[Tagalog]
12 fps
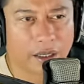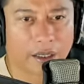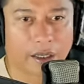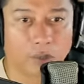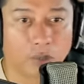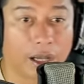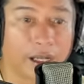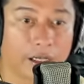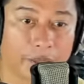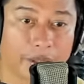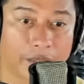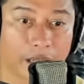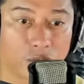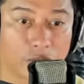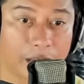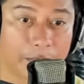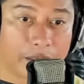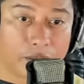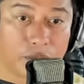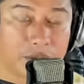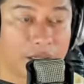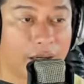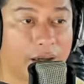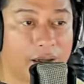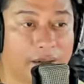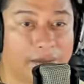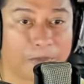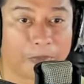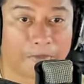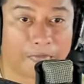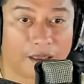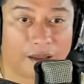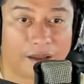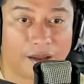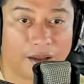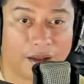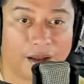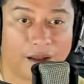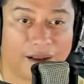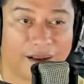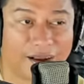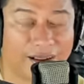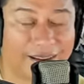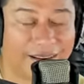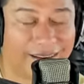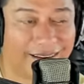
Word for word: eh, wala naman tayong laban kung sakaling uh,